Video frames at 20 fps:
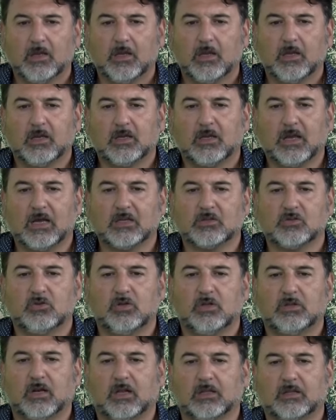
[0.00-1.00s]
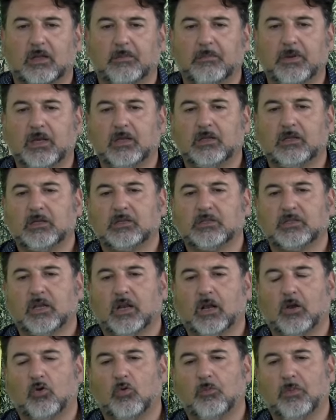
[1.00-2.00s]
In caso di trattamenti si
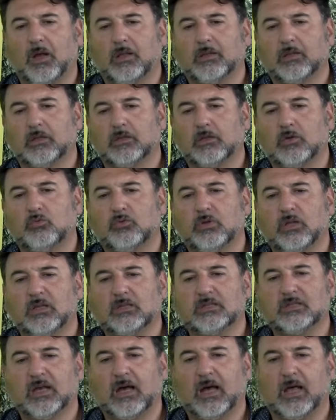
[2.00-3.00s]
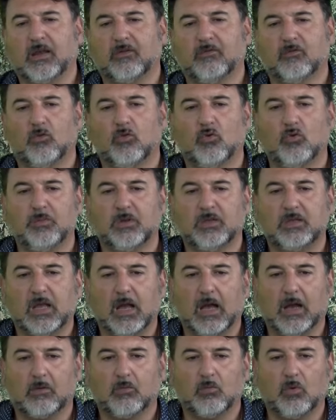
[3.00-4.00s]
raccomanda di utilizzare volumi di
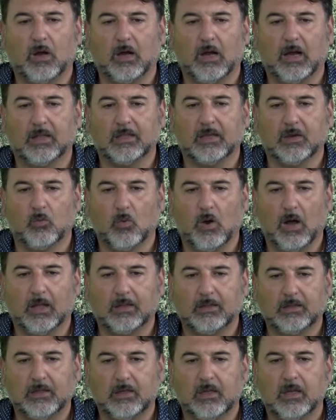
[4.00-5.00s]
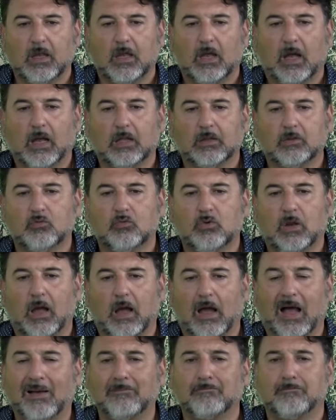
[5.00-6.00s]
acqua adeguati ad
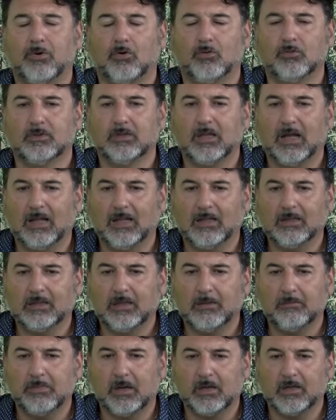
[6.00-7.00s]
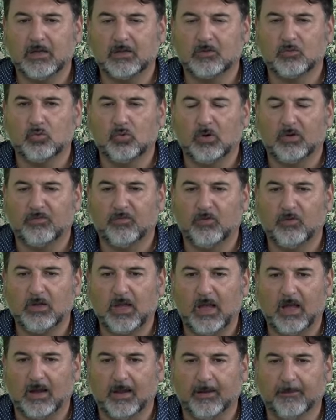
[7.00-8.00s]
una abbondante bagnatura
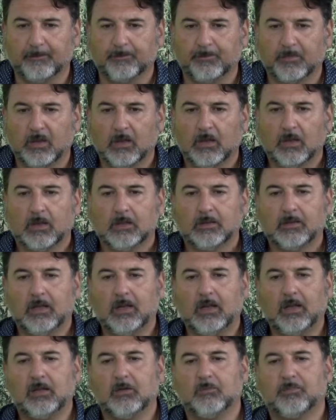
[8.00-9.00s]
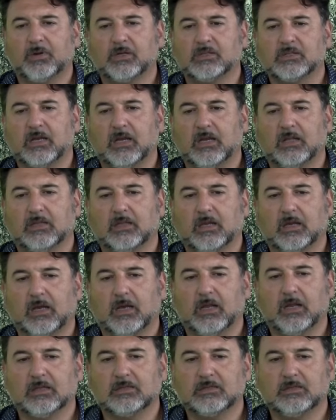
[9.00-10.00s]
fogliare, tenendo presente
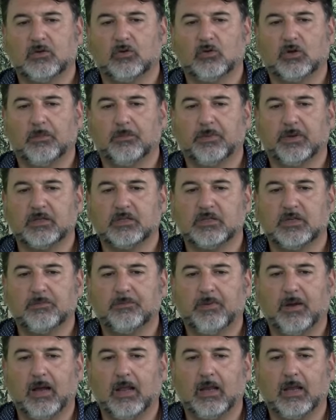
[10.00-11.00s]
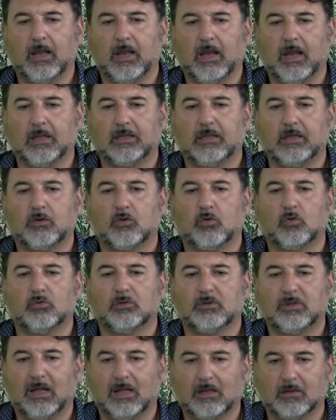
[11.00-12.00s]
che l'azione principale è di
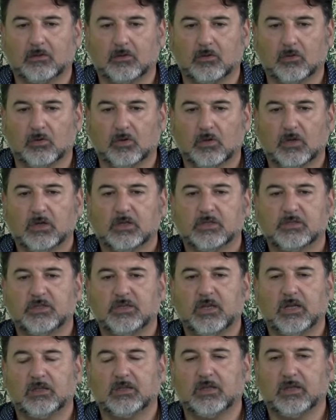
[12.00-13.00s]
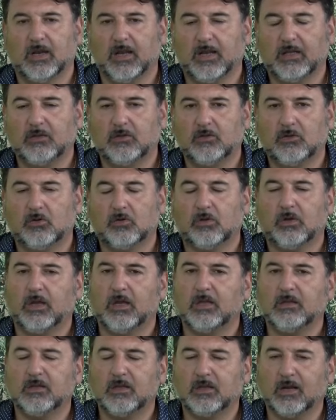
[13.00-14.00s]
contatto sia diretto
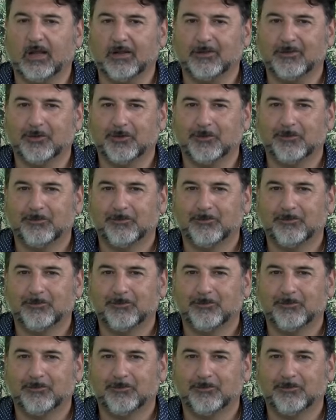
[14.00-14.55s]
che indiretto.